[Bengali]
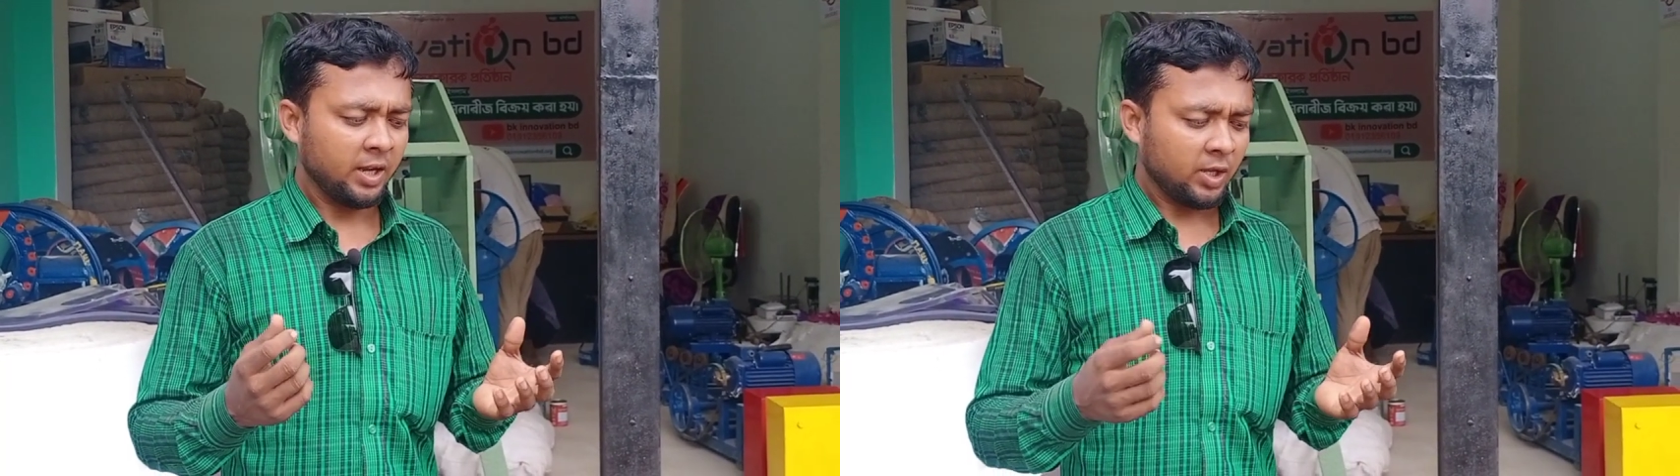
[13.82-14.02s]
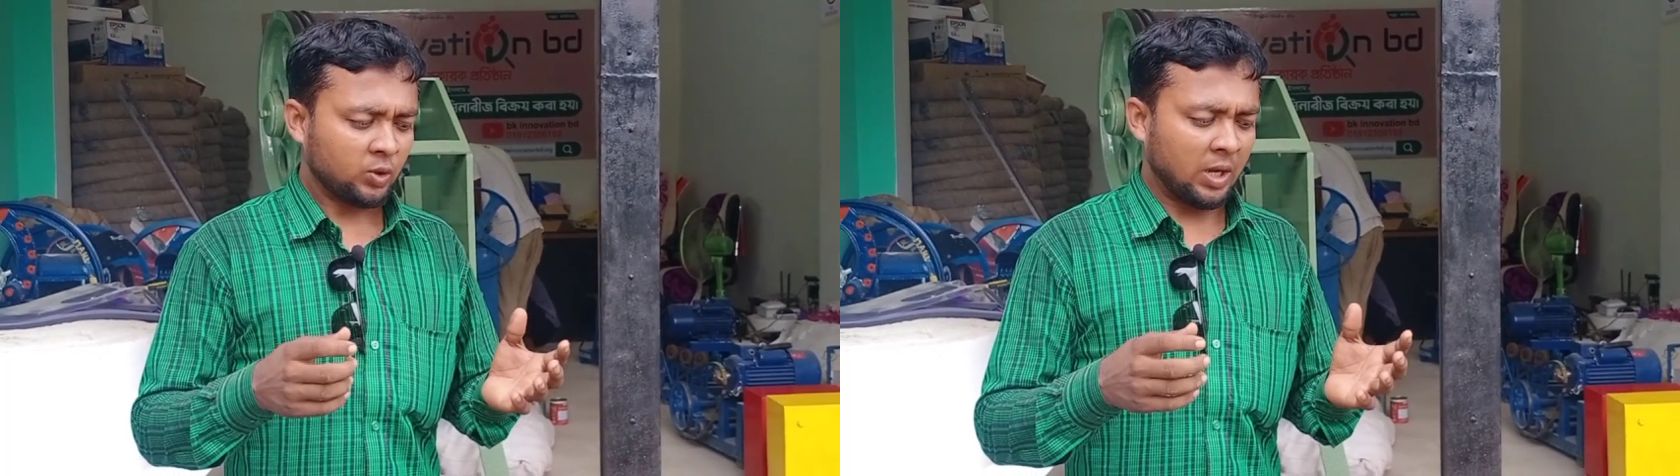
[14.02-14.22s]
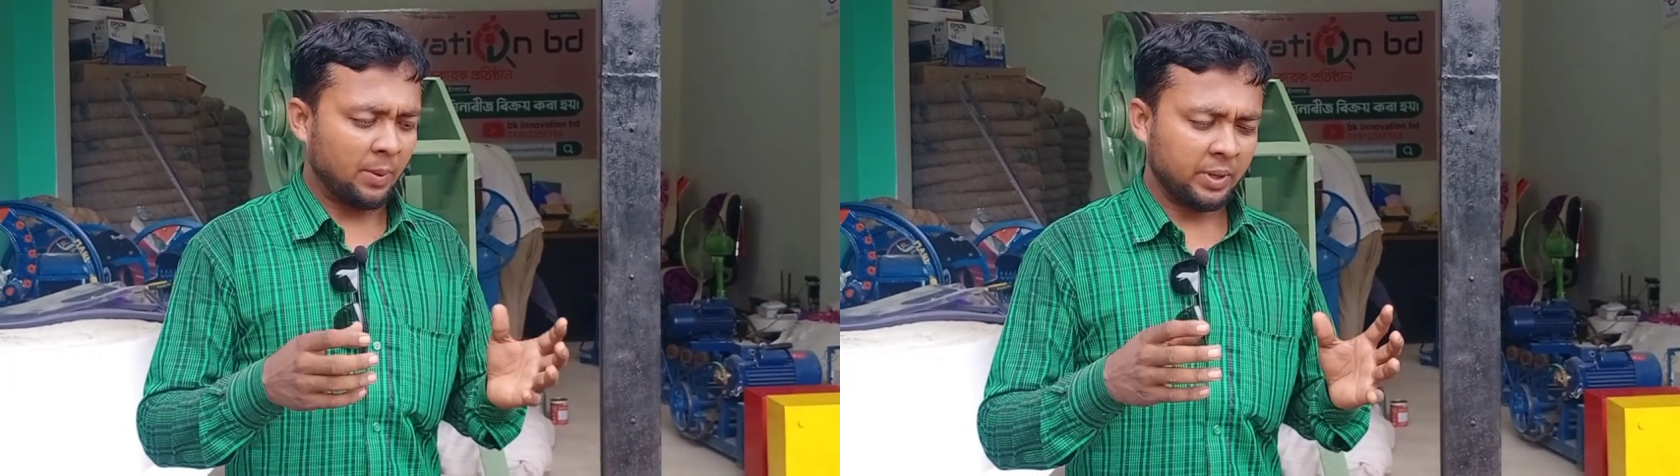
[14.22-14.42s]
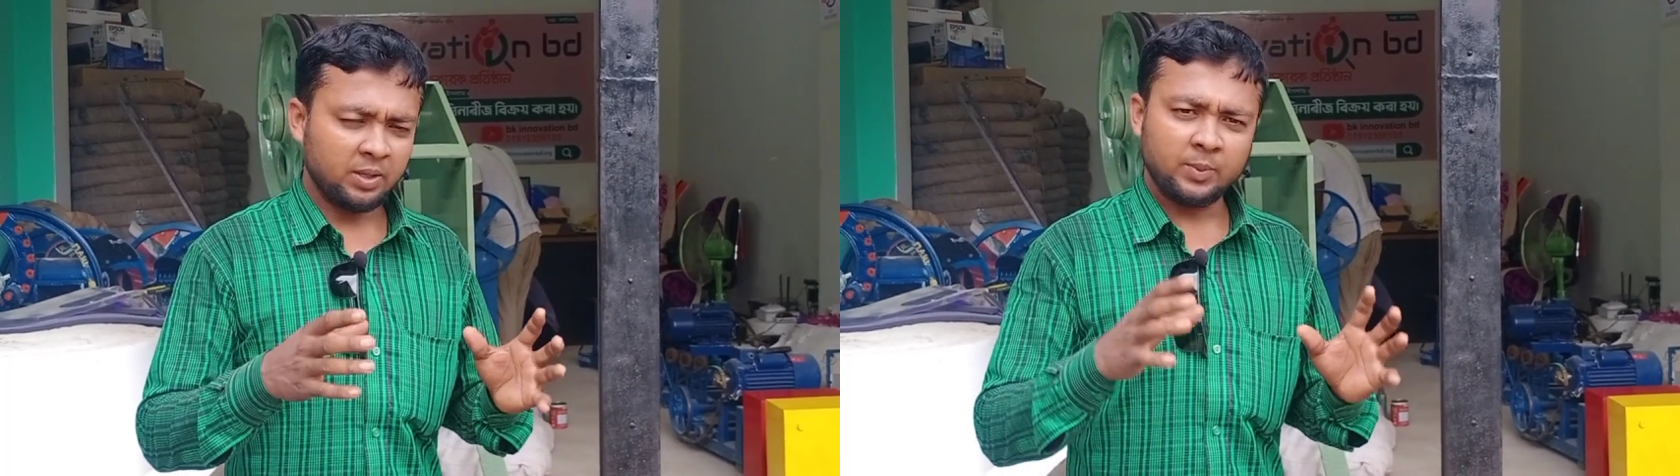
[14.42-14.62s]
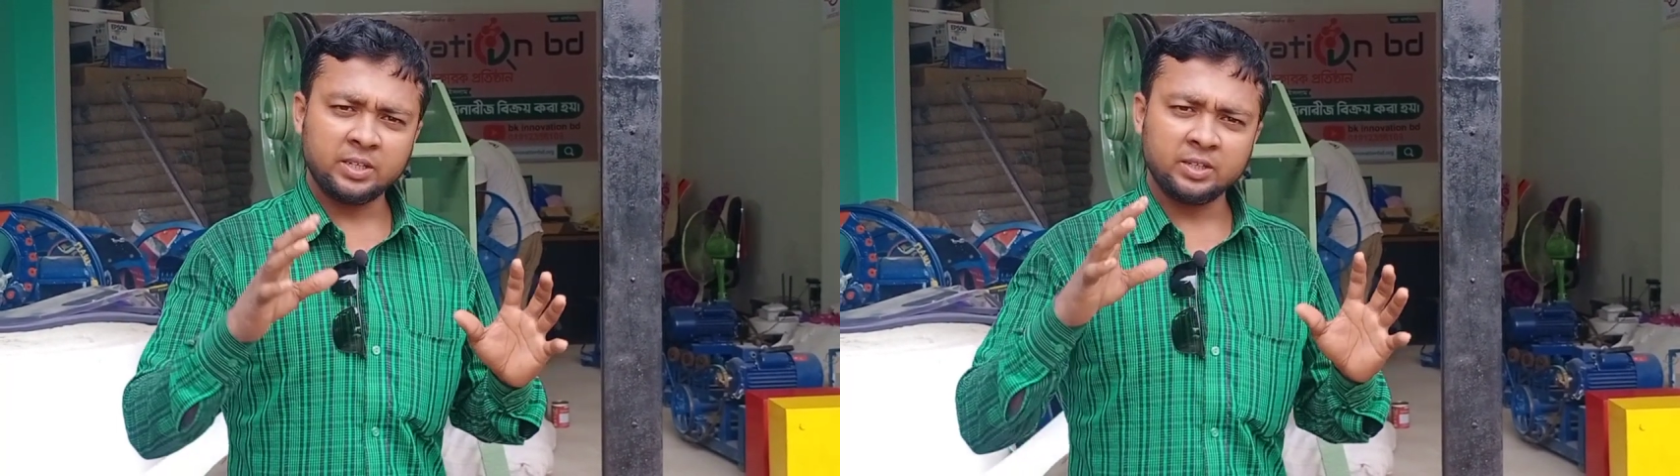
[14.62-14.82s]
তো আমরা যে
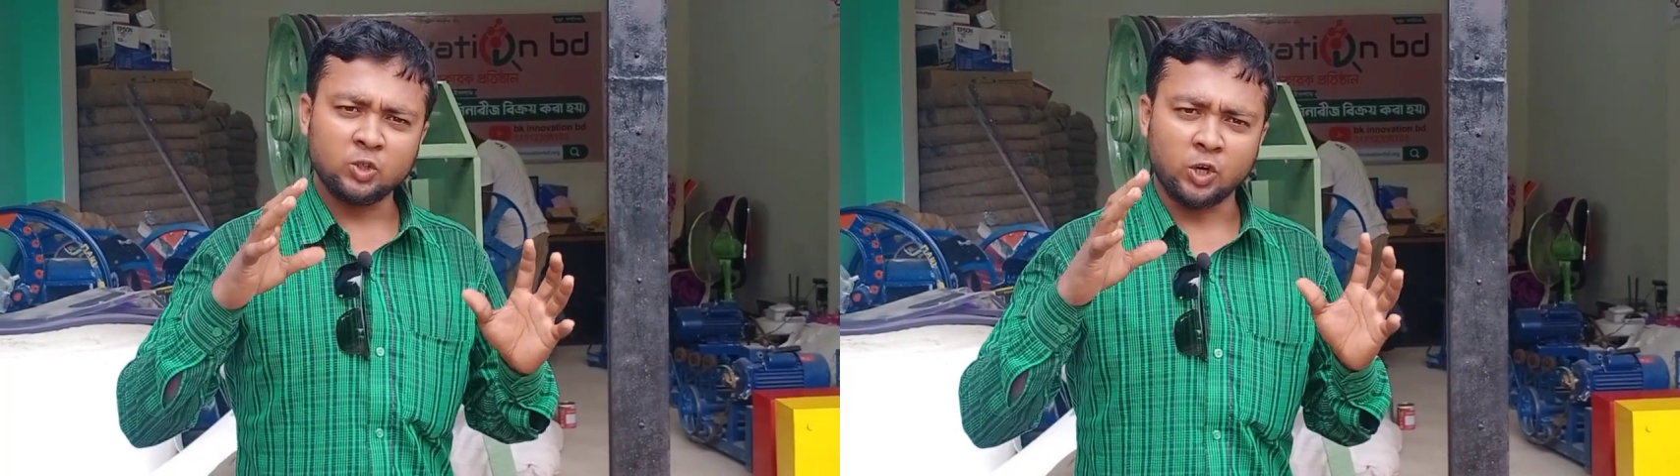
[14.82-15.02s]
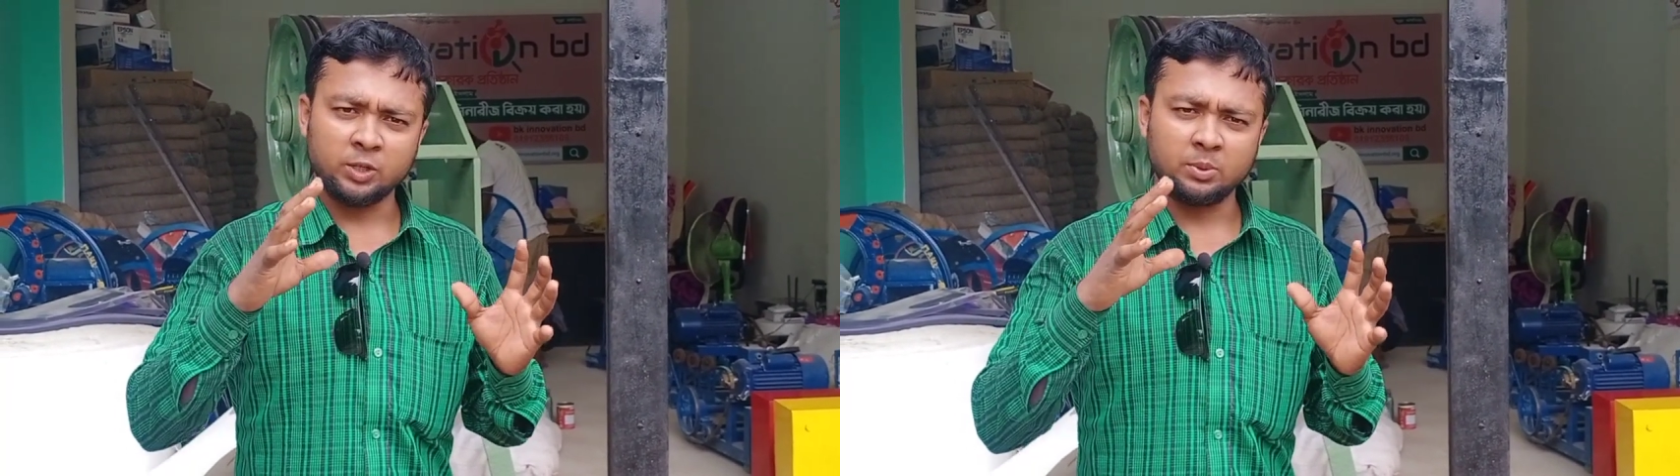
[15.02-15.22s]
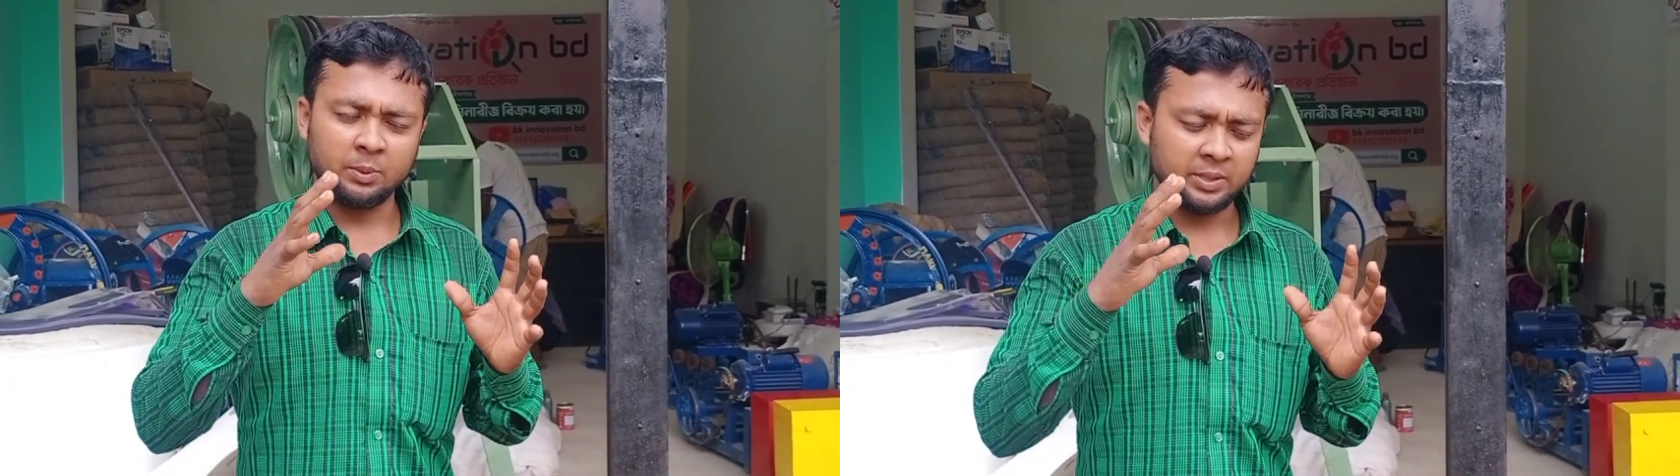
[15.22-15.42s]
মেশিন সঠিকভাবে